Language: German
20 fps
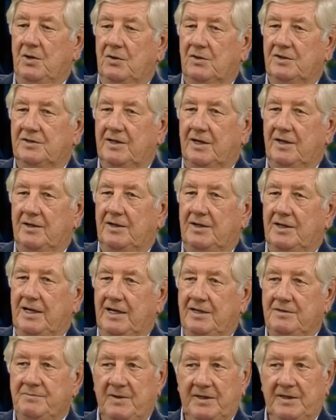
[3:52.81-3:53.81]
Ich sage, ich
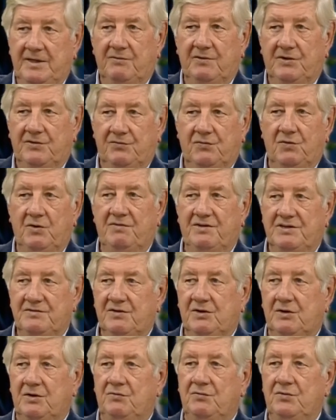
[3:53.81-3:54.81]
lese mal hier was vor, was wir
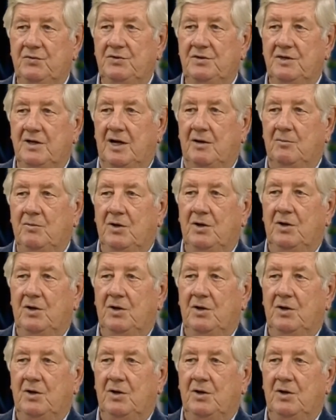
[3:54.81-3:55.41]
gefunden haben.